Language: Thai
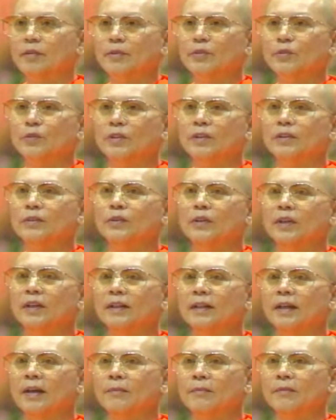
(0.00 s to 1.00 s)
จะไปสู่ที่สุด
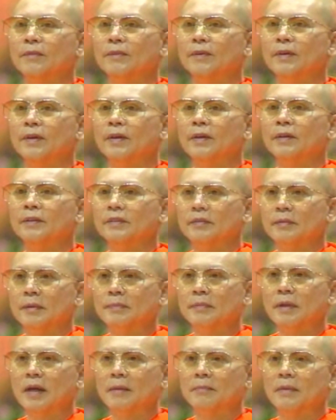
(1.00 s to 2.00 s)
แห่งธรรม จะไป
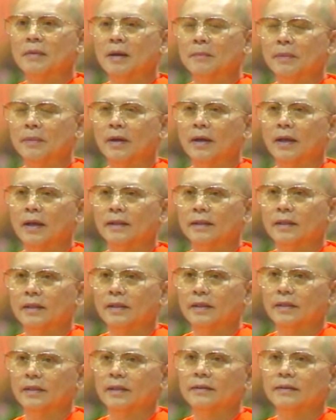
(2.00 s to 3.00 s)
ปราบมาประหาร
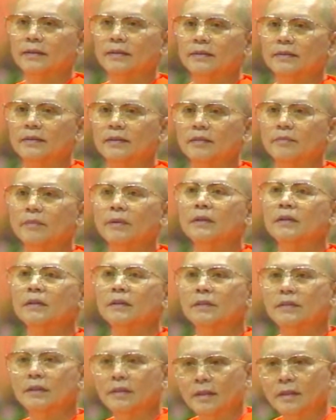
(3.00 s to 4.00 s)
กิเลสให้สิ้นเชื่อไม่เล
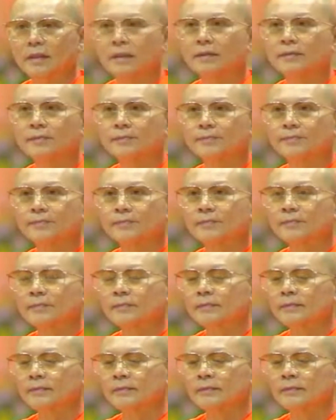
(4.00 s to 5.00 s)
ยเสพ
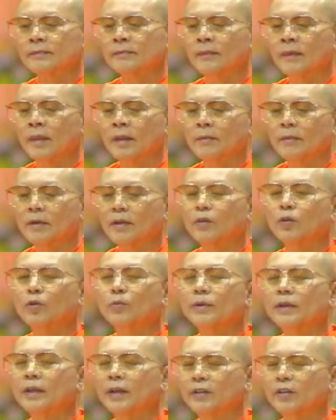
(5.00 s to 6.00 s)
ให้คุ
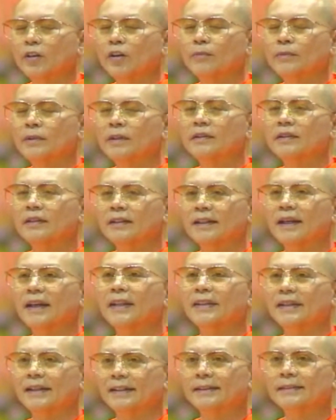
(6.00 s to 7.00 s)
ณพิยาชอบนึกถึง
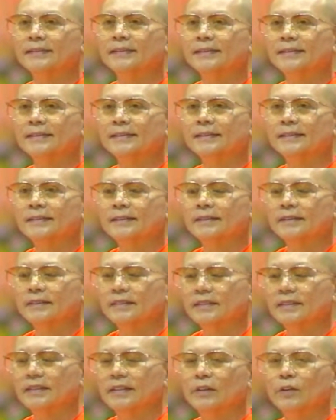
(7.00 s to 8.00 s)
ท่าน
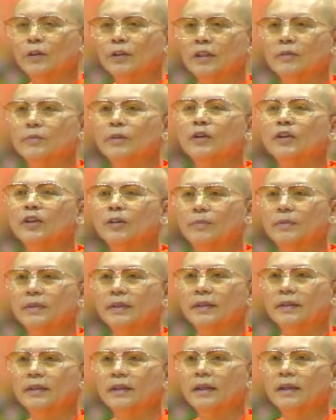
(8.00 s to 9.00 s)
นึกถึงคนที่ไม่ค่อยจะเป
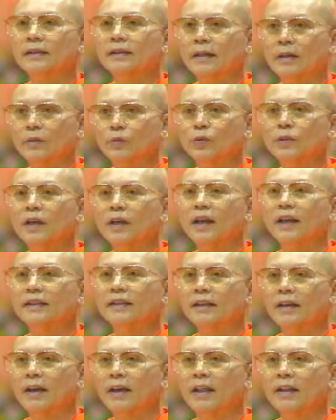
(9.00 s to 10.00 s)
ลี่ยน กับคุณ ยาย
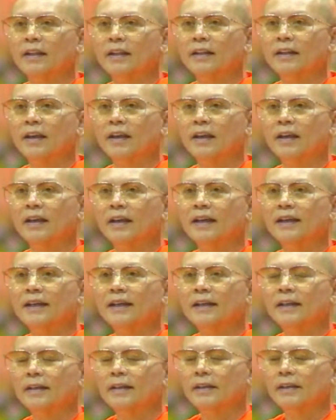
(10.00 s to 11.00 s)
อาจารย์นี่นะ
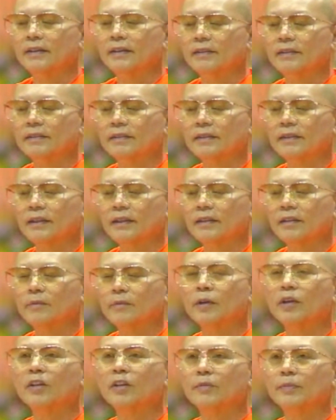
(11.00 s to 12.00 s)
ตั้งก็
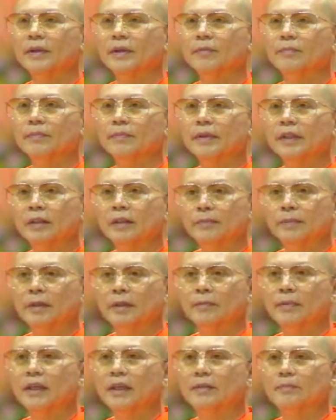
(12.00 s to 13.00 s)
ไม่ค่อยจะเปลี่ยนมีแต่เป
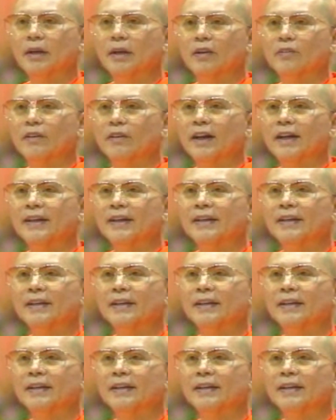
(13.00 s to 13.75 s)
ลี่ยนเพศภาวะ